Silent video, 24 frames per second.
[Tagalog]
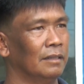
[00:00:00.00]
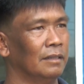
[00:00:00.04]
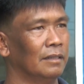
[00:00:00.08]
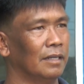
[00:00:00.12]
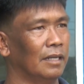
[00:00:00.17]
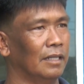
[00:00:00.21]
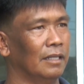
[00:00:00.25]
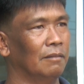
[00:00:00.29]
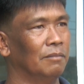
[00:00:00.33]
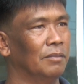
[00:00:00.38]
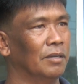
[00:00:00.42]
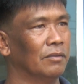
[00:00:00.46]

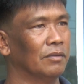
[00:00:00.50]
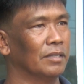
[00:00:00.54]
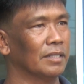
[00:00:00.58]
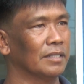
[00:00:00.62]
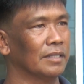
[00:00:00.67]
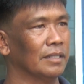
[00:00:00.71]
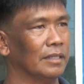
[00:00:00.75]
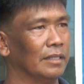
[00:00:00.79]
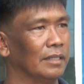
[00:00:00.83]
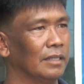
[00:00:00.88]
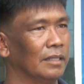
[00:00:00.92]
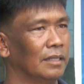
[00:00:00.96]
kalabaw
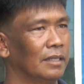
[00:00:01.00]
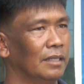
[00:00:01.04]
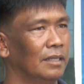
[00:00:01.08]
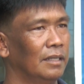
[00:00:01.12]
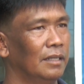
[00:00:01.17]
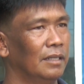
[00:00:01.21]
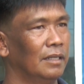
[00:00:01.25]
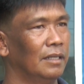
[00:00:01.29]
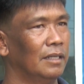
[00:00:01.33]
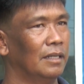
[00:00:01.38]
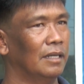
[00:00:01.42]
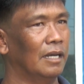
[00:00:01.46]
kasi,
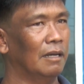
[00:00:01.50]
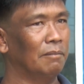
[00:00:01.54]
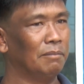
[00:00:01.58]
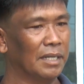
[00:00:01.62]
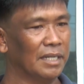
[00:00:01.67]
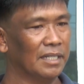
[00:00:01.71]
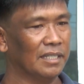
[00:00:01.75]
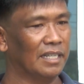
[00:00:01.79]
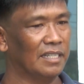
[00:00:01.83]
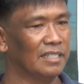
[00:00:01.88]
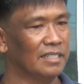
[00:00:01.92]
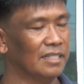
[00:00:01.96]

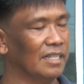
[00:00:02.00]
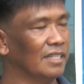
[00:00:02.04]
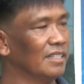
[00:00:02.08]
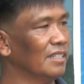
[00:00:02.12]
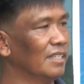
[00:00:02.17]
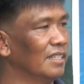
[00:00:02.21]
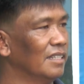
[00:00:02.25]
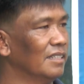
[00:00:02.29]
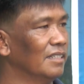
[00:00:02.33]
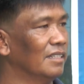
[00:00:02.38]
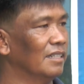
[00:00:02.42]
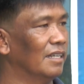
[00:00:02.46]
habang nandyan
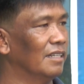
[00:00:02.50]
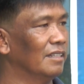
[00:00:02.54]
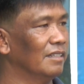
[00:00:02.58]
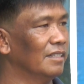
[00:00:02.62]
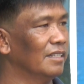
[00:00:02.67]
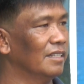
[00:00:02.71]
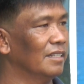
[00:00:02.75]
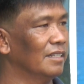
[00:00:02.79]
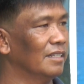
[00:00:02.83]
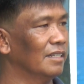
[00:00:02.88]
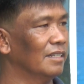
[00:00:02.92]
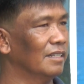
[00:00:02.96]
yan,
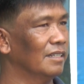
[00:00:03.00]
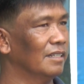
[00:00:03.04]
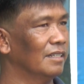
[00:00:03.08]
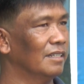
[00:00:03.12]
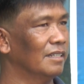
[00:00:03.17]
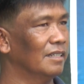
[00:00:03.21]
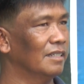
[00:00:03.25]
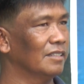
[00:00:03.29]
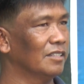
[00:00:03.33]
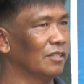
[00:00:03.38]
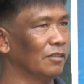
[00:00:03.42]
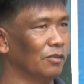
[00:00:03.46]
ana,
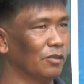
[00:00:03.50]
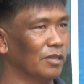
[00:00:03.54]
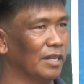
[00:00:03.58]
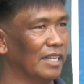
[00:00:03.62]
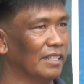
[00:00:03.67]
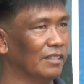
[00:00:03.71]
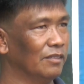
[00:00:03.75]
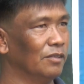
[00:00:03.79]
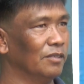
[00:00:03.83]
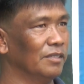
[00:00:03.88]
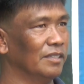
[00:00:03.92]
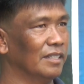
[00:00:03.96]

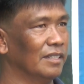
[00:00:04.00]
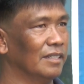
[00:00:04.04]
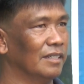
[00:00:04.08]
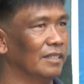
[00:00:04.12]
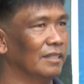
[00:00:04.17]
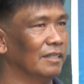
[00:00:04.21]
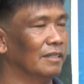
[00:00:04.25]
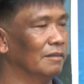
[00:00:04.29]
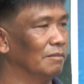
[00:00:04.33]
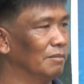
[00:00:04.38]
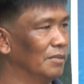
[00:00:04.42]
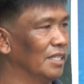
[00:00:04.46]
sigurado
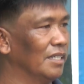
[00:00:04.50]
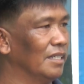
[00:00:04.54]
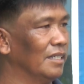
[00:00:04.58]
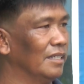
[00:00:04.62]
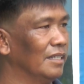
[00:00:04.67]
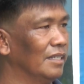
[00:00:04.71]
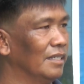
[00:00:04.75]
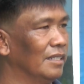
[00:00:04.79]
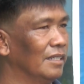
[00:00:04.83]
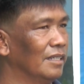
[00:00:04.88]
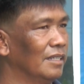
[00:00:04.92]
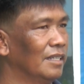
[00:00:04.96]
na may
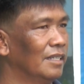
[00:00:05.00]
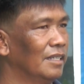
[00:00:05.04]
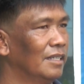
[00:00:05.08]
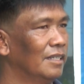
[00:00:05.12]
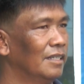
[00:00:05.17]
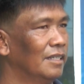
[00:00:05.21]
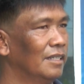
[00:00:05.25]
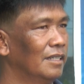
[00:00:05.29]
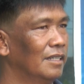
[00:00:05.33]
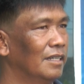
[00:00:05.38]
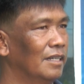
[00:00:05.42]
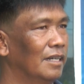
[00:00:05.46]

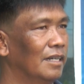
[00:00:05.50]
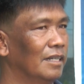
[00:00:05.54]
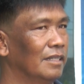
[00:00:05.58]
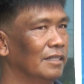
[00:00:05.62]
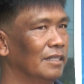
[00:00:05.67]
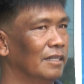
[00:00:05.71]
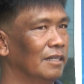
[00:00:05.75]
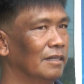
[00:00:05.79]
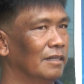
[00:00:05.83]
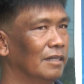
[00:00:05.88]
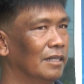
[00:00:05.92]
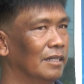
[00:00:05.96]

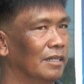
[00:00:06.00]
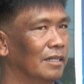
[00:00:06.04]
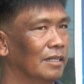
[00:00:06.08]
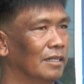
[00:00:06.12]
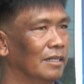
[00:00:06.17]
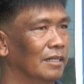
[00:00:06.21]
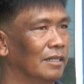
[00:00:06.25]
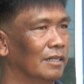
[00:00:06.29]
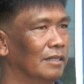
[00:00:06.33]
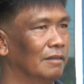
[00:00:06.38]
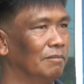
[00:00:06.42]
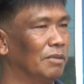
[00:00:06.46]
ana,
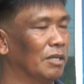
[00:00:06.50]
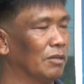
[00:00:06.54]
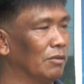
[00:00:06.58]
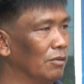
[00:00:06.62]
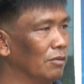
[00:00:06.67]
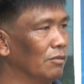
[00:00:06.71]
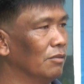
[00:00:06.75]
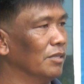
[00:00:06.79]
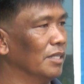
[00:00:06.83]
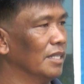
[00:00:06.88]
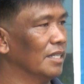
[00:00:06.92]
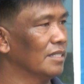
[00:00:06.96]
uh,
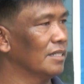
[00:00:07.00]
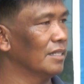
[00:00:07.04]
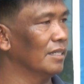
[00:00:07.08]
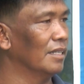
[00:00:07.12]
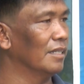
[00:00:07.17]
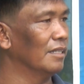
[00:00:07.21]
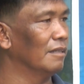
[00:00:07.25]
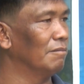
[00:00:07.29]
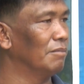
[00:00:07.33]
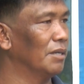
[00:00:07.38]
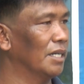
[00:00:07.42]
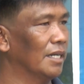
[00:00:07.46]
pagkukunan
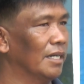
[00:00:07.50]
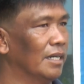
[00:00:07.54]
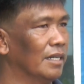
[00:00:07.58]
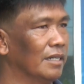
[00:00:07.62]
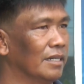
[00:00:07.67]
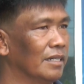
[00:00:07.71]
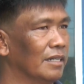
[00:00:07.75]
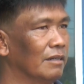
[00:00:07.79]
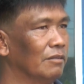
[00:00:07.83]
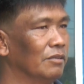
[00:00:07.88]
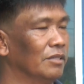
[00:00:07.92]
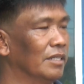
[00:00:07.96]
sila ng
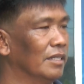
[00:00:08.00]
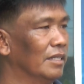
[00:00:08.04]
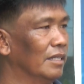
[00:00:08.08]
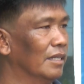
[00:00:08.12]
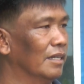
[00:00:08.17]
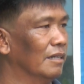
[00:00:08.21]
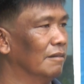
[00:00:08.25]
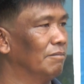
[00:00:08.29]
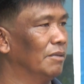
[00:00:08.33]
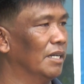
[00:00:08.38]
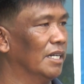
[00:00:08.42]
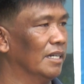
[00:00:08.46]
pang-aaraw na
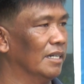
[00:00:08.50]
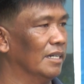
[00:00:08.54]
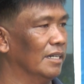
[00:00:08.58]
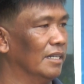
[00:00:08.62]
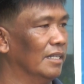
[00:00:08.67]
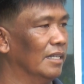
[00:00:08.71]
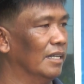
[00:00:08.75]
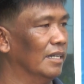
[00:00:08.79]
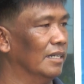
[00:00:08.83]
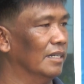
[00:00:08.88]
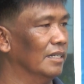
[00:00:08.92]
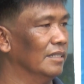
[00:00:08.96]
ng pangay.
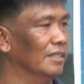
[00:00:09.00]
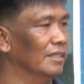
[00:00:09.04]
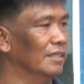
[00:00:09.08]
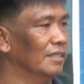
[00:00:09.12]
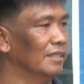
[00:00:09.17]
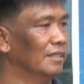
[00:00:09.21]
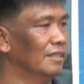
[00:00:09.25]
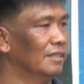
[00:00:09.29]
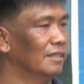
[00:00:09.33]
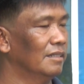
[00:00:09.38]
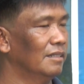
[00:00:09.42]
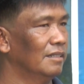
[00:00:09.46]

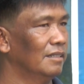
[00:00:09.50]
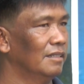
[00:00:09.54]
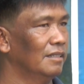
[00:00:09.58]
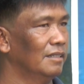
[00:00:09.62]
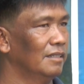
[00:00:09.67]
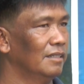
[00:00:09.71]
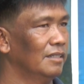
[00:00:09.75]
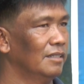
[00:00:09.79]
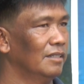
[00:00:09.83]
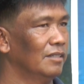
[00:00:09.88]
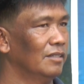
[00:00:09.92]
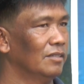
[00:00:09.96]

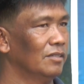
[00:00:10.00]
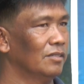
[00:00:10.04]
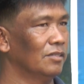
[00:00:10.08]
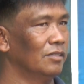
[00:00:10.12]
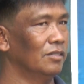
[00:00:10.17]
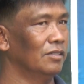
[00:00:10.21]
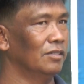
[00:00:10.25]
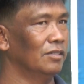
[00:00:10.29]
So,